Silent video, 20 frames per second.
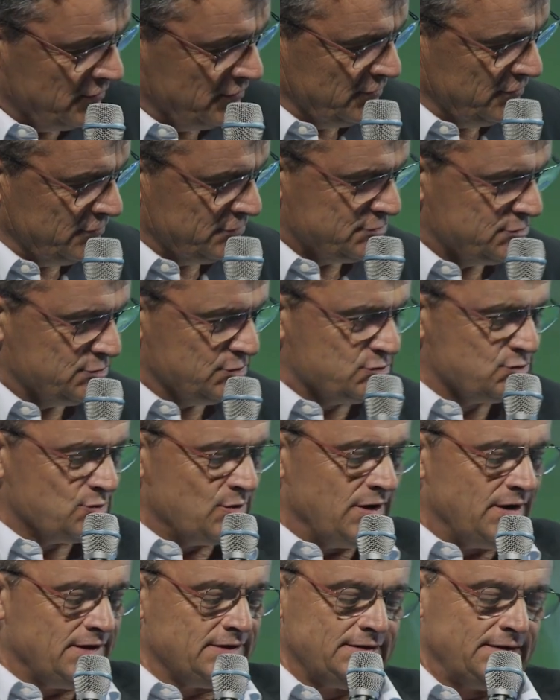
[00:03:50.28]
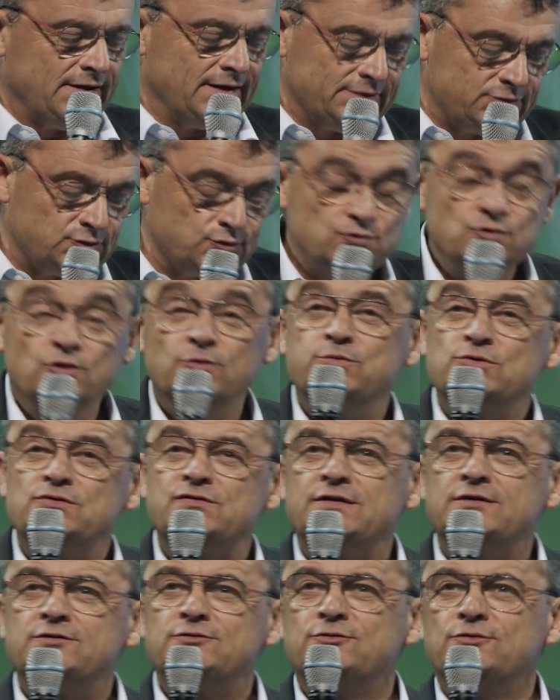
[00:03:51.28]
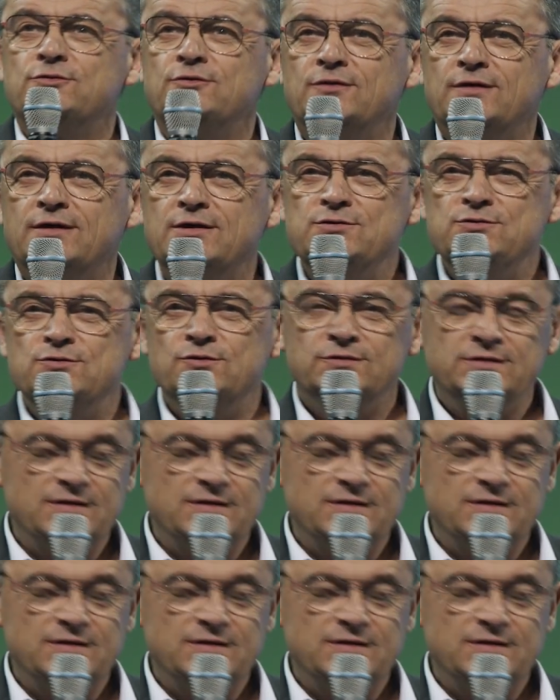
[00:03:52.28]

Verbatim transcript: euh, ce soir à Tours pour cette réunion